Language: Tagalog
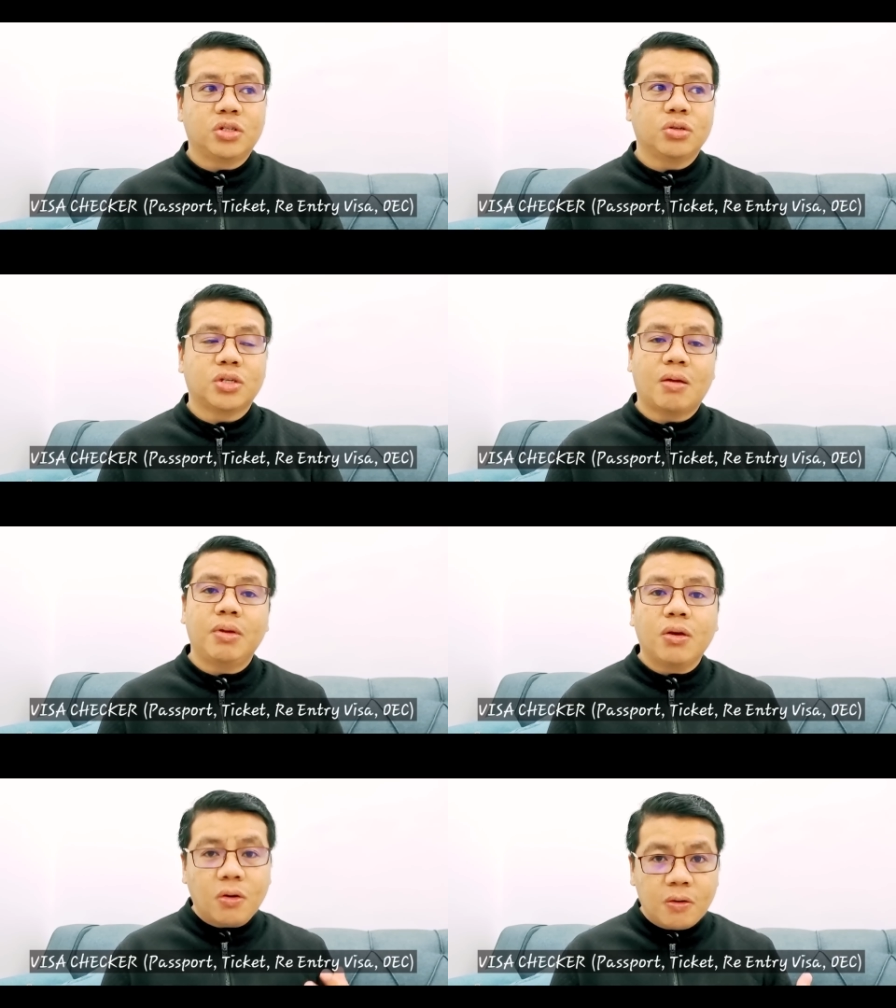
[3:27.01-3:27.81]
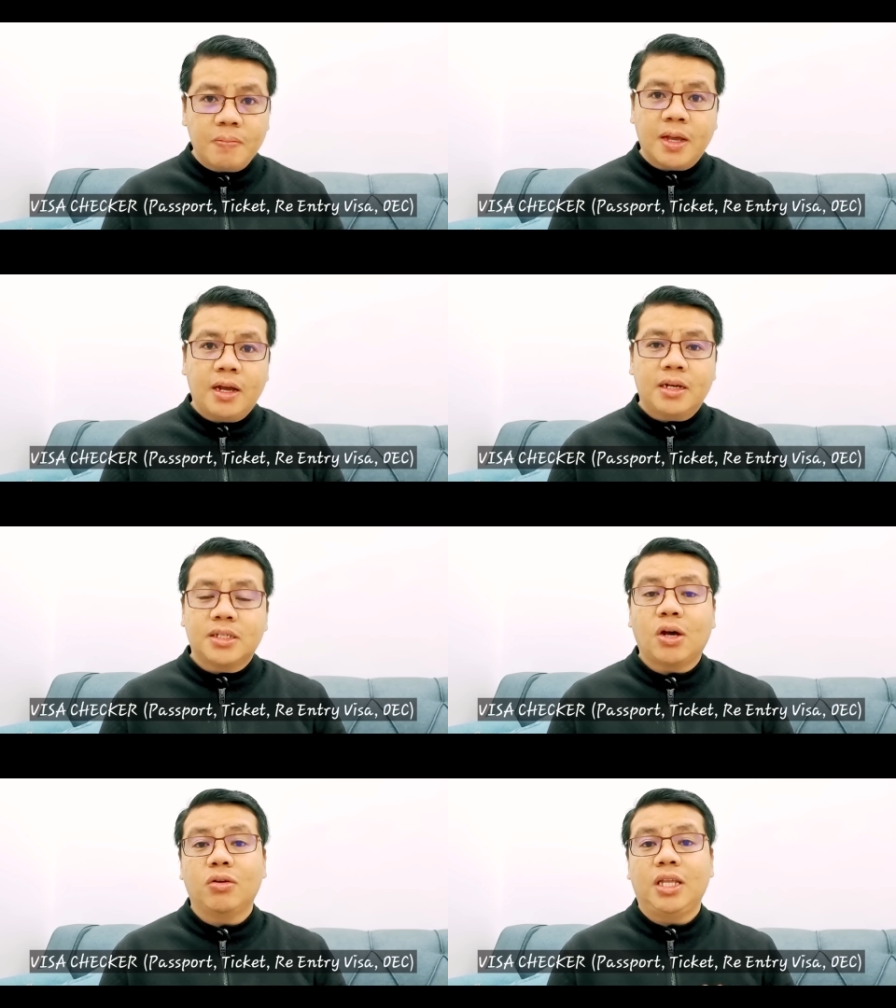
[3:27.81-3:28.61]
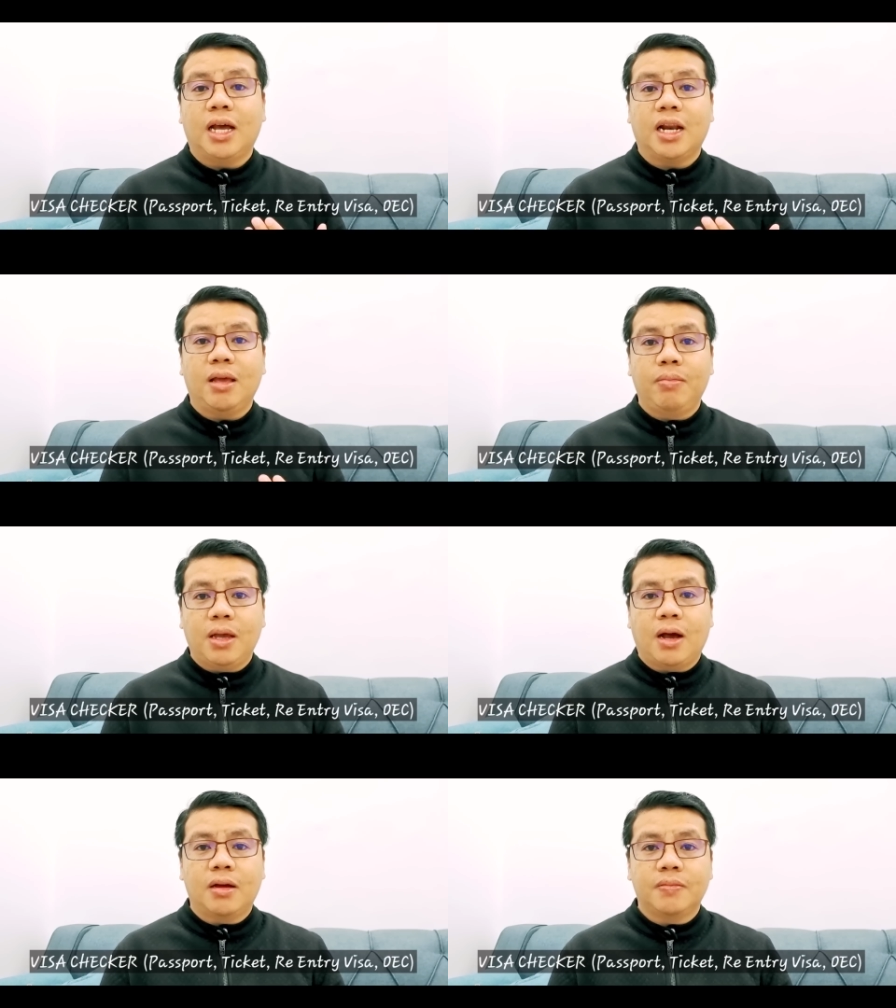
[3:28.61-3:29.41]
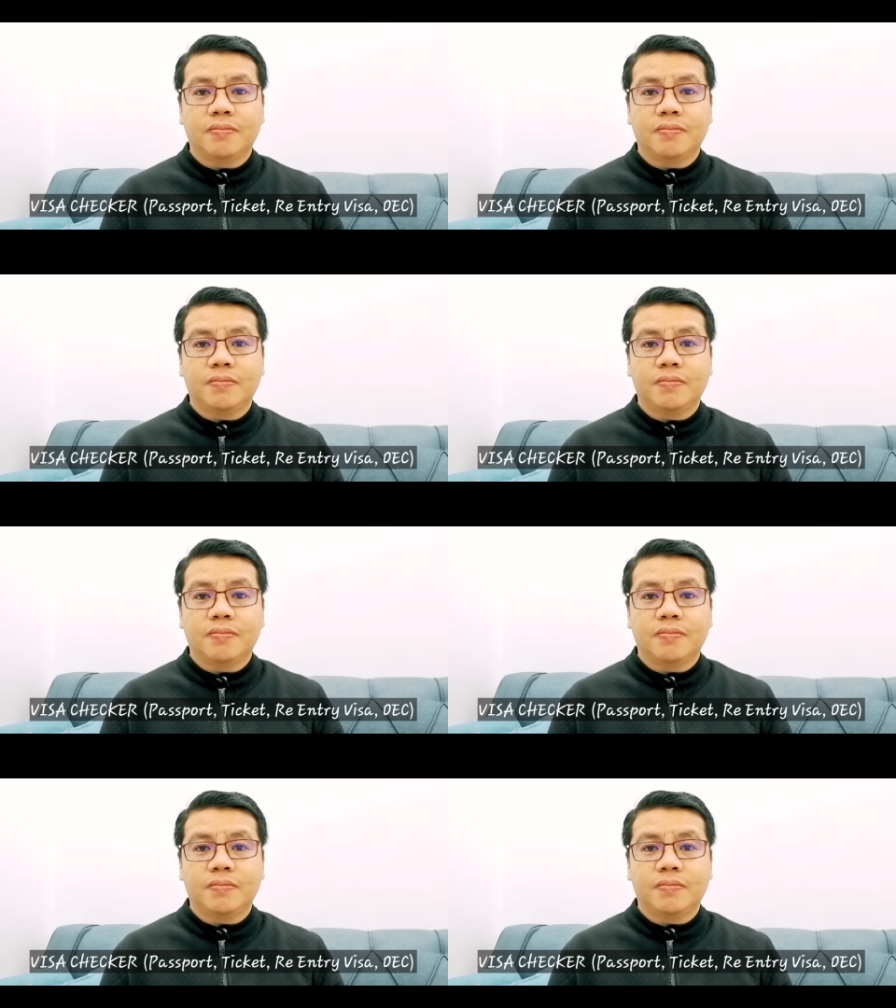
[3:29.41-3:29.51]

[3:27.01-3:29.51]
So sabi ko, Saudi Arabia.